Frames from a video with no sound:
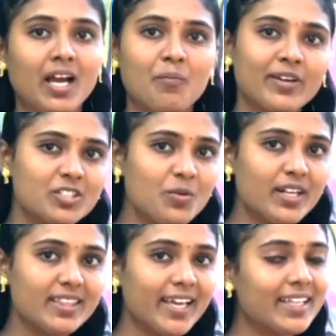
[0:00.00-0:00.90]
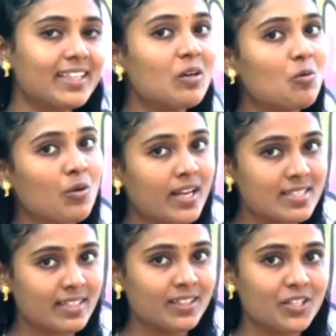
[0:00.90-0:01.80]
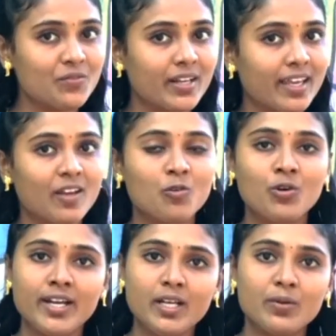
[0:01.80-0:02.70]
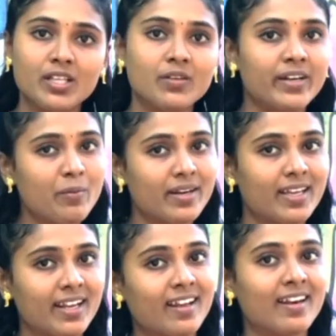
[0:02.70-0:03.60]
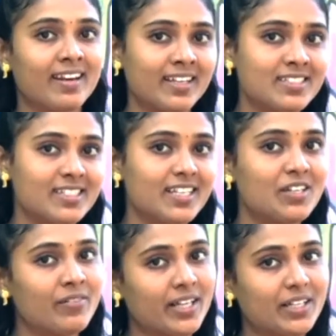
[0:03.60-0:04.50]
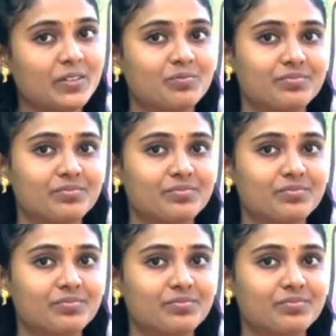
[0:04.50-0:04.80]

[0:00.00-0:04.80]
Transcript: மற்றும் ஒரு அத்தியாயத்தில் உங்களை சந்திக்கும் வரை உங்களிடமிருந்து விடைபெறுகிறேன் நன்றி வணக்கம்